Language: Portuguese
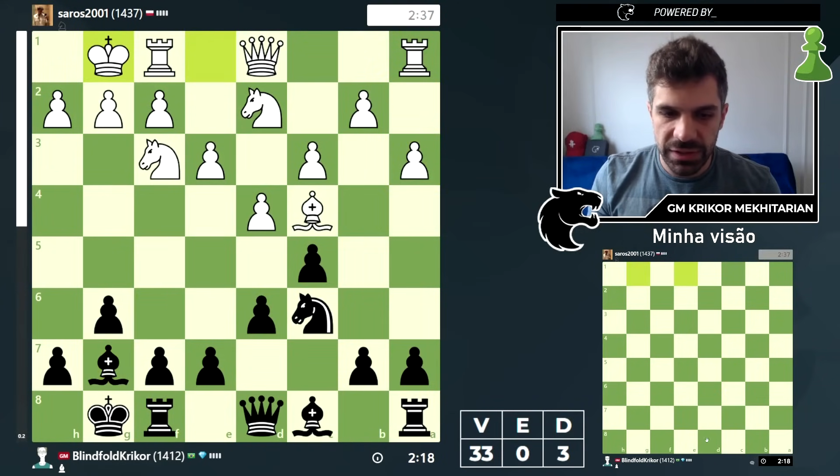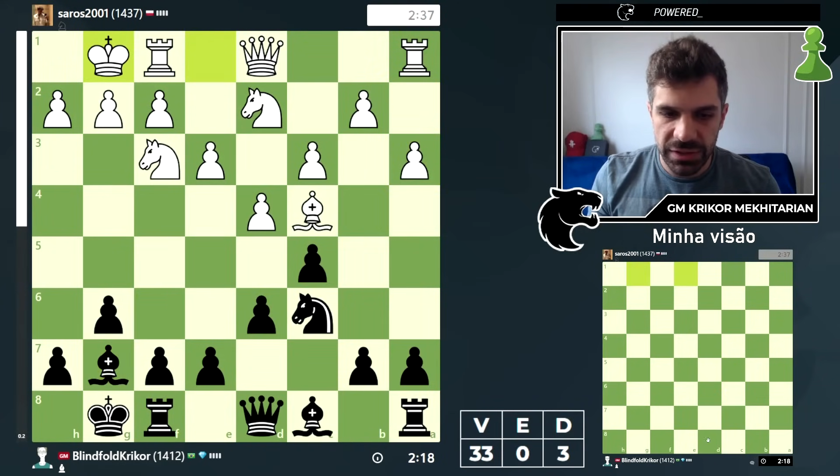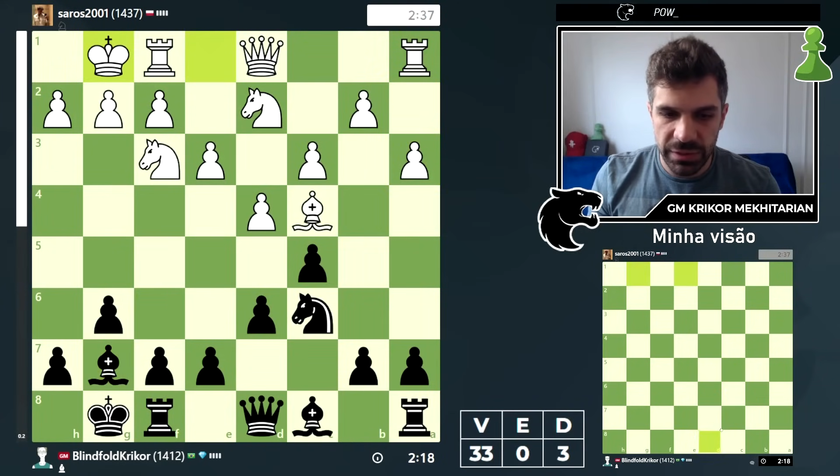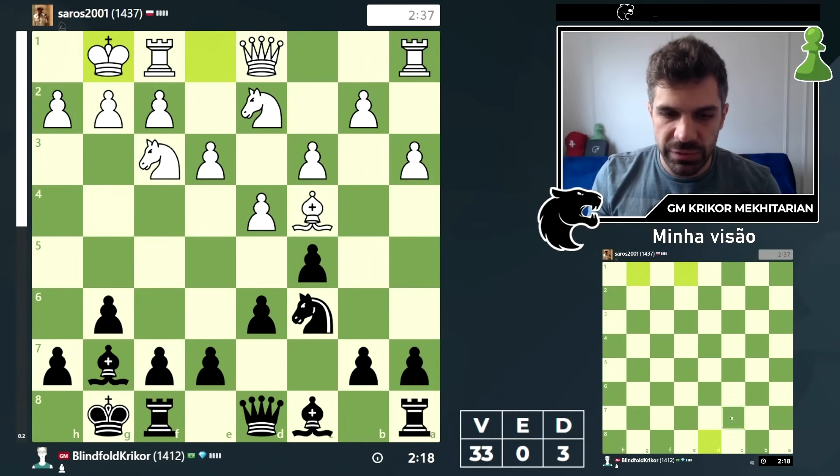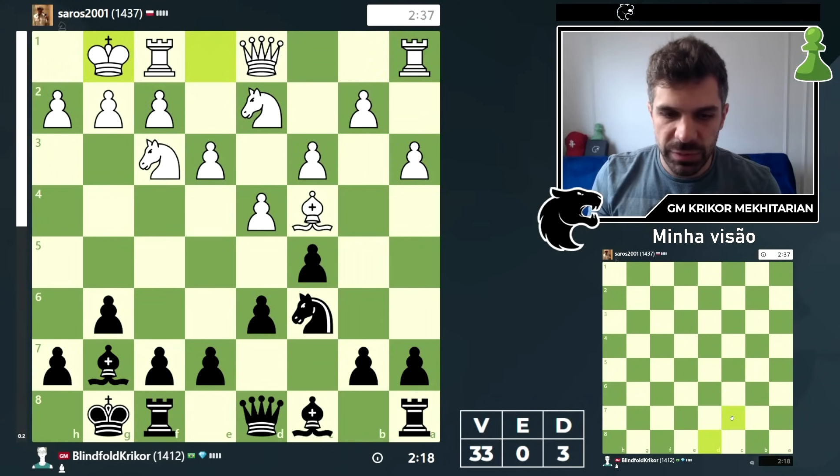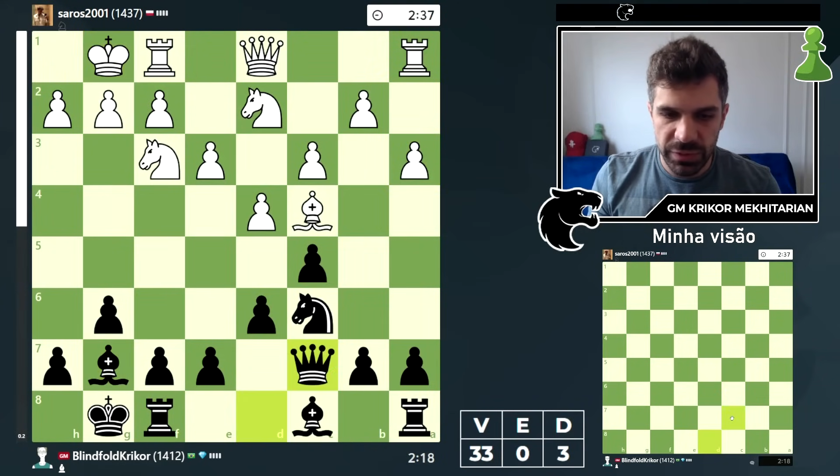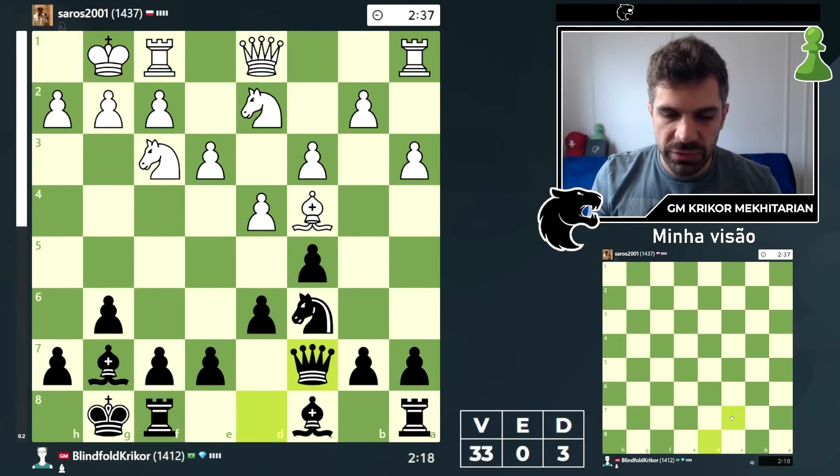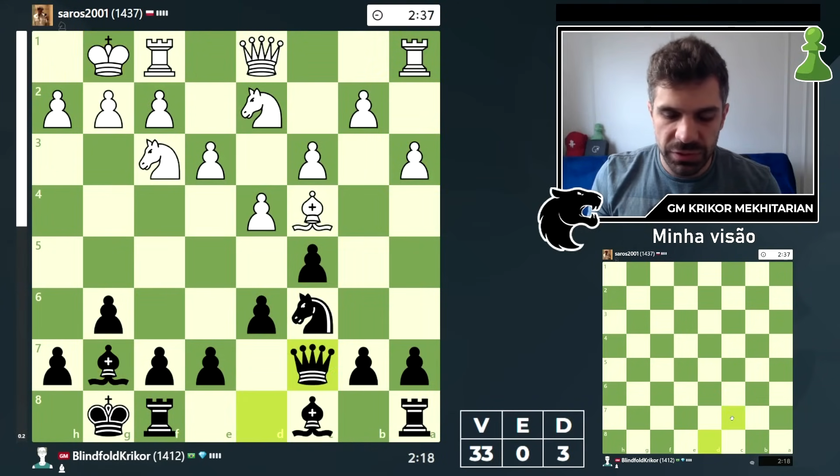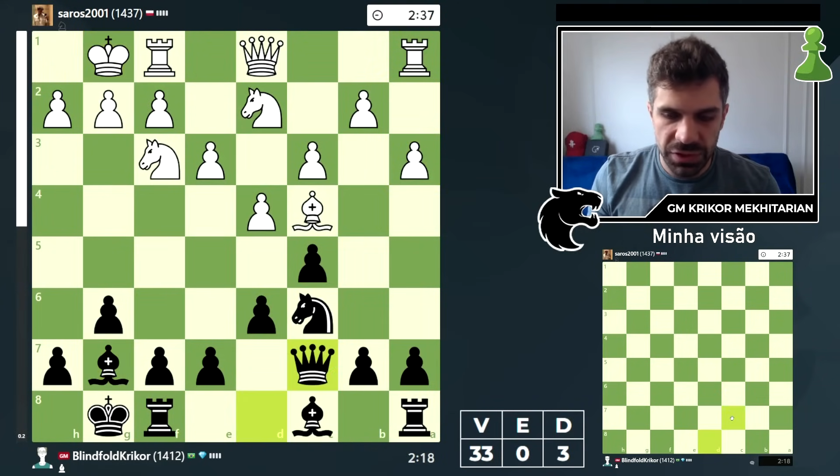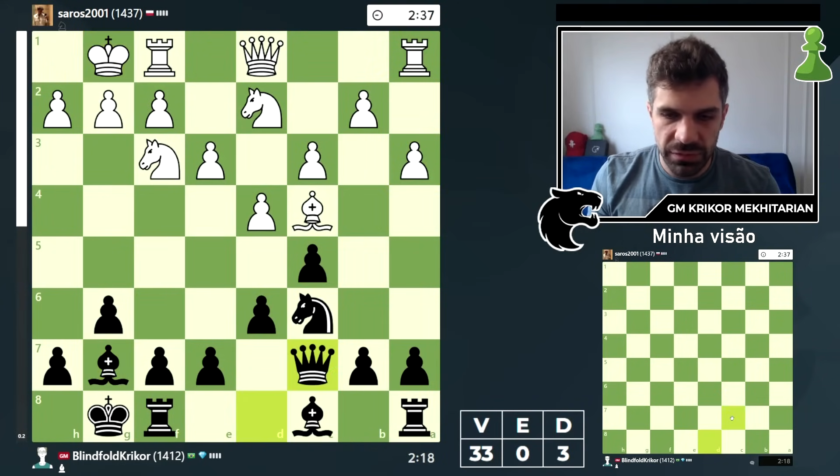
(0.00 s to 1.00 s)
deixar o bispo
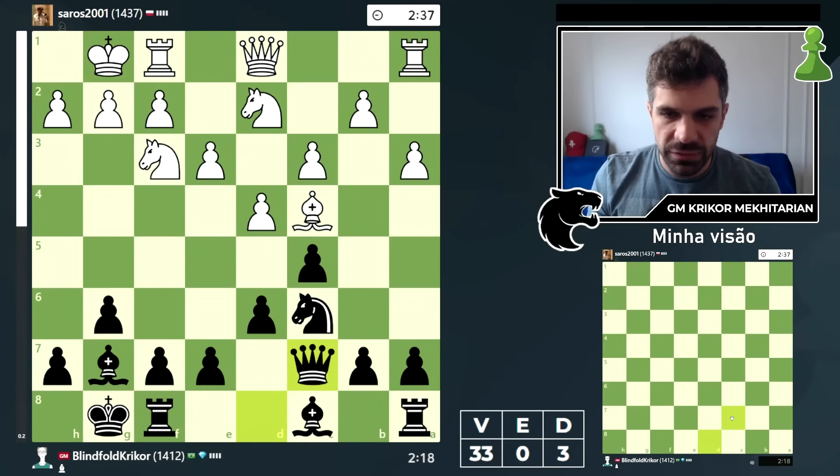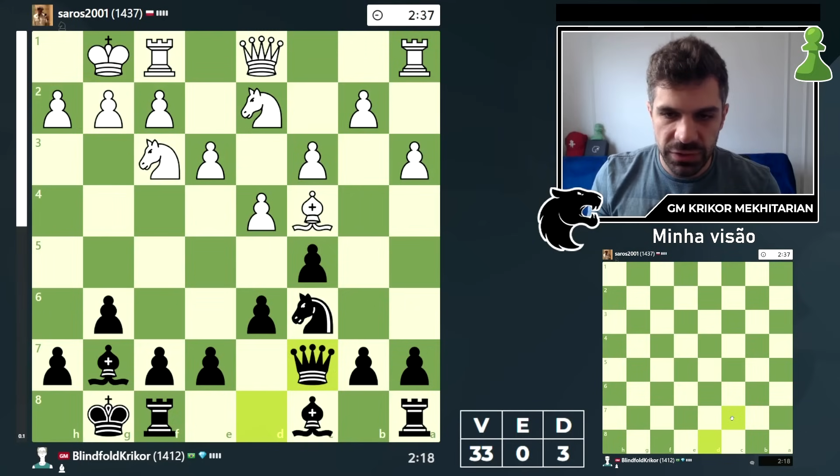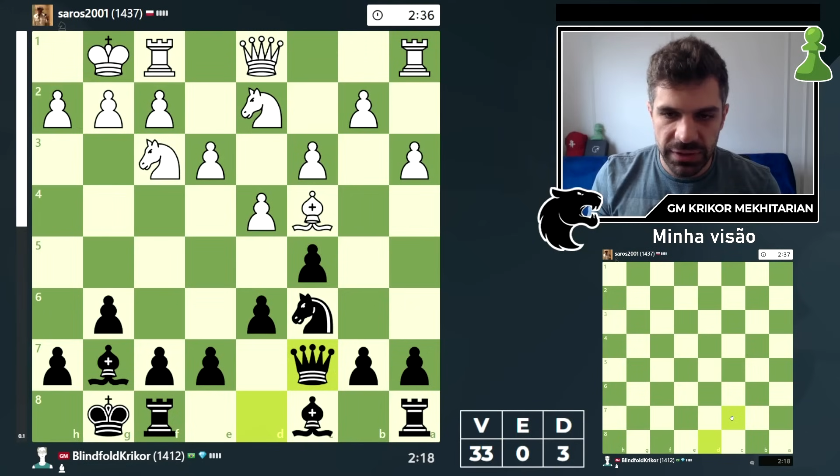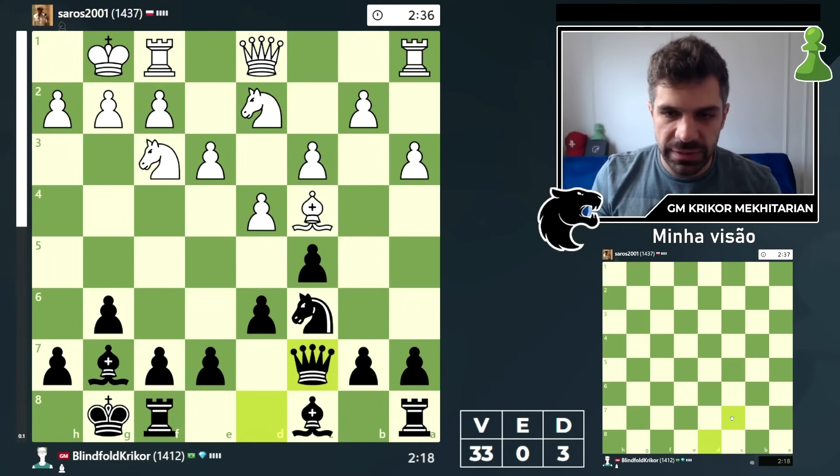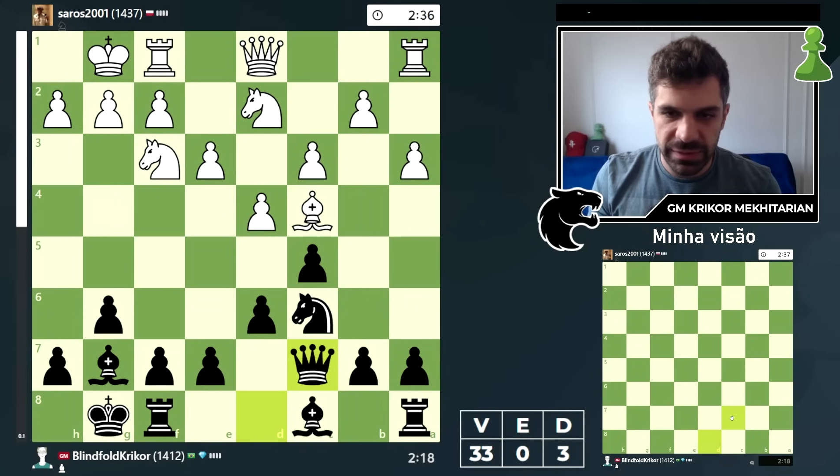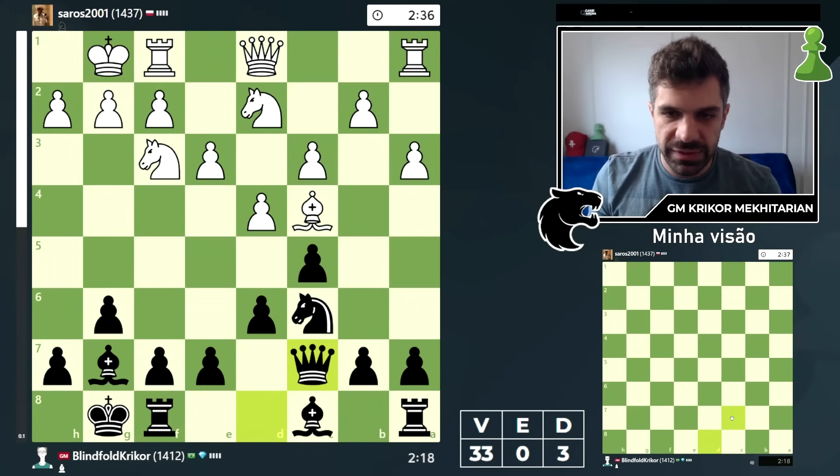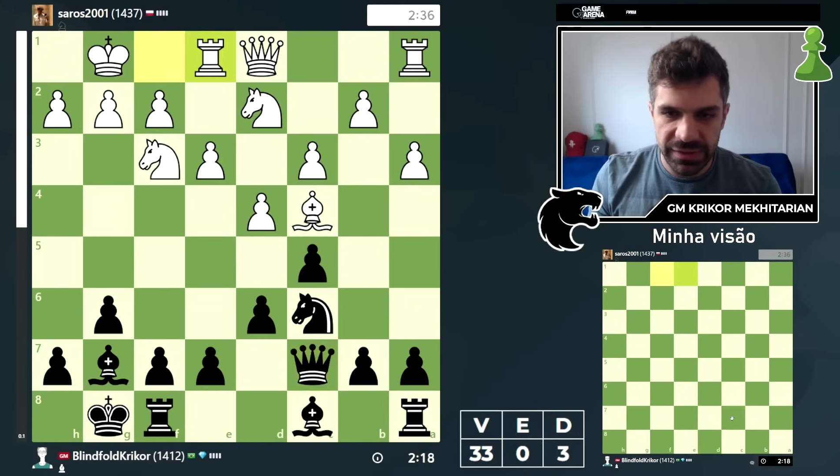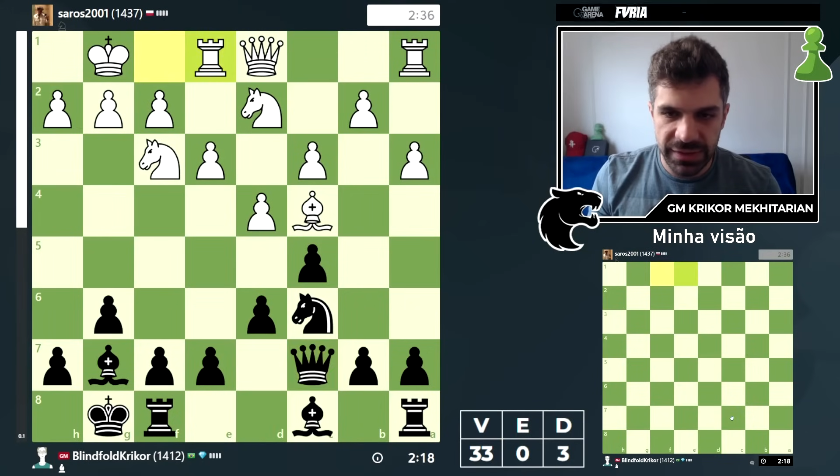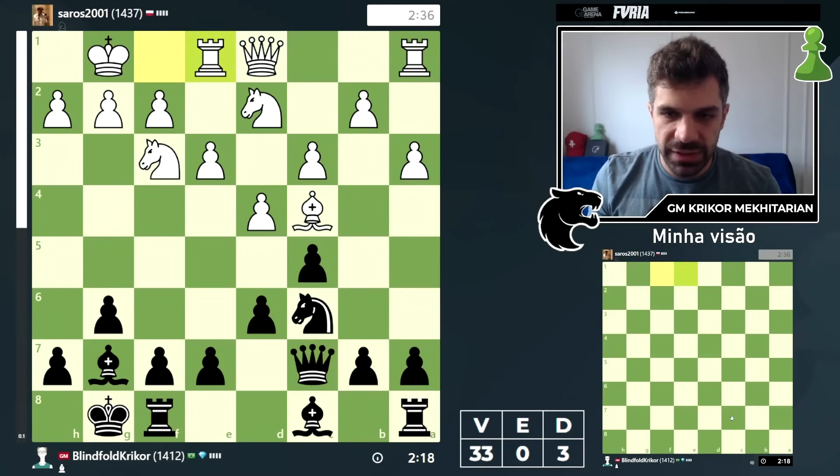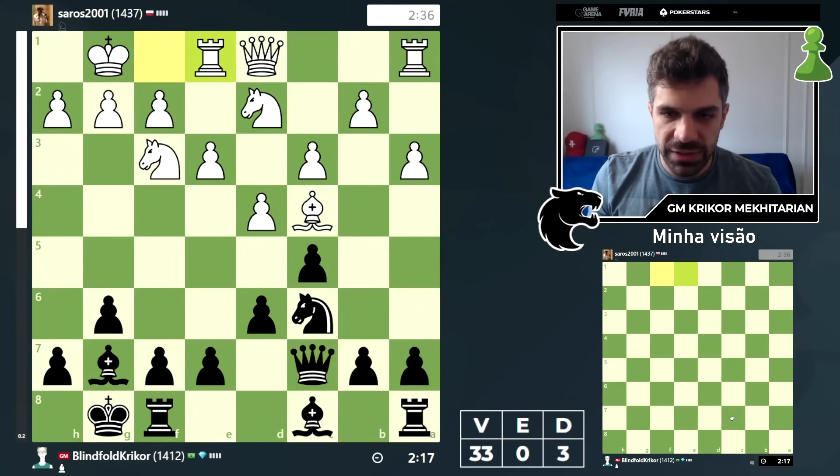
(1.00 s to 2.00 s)
escondido, vou jogar dama
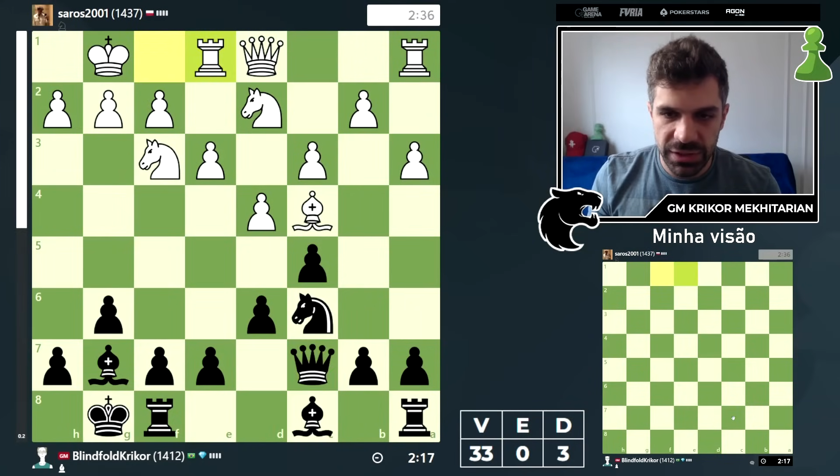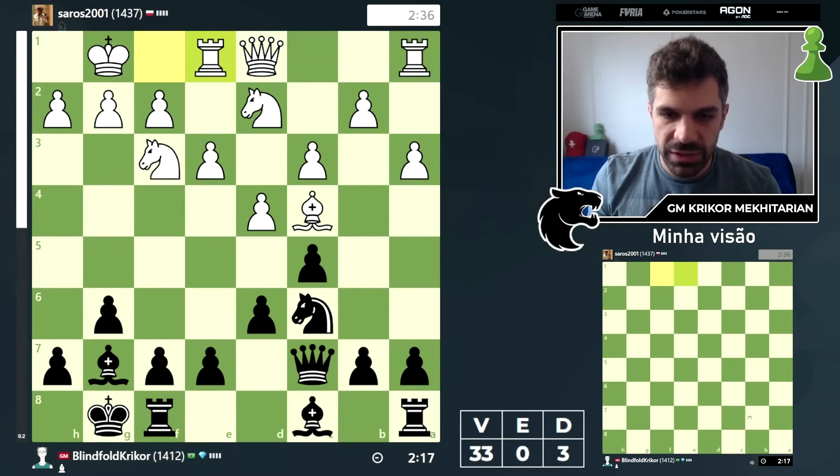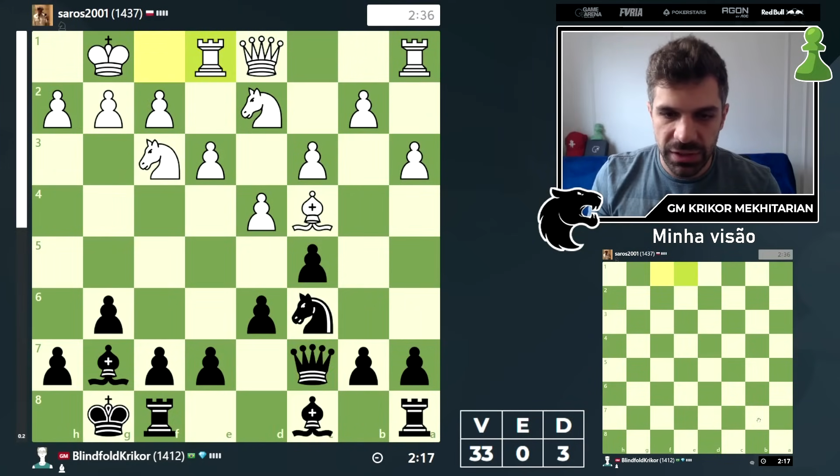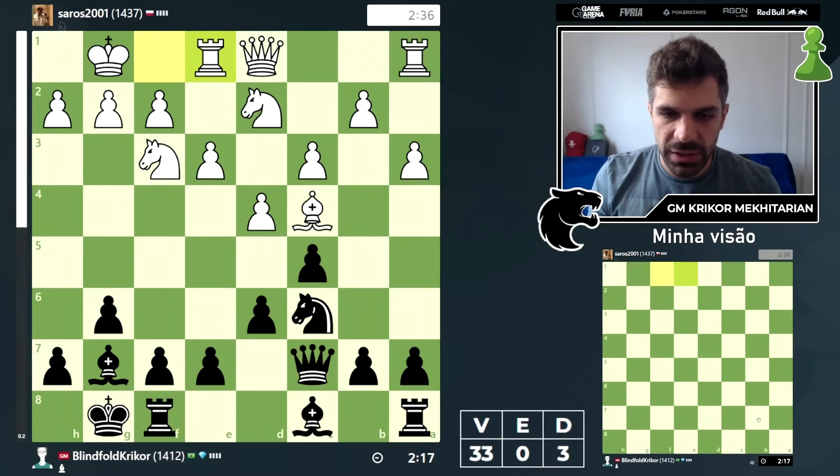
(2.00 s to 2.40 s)
C7.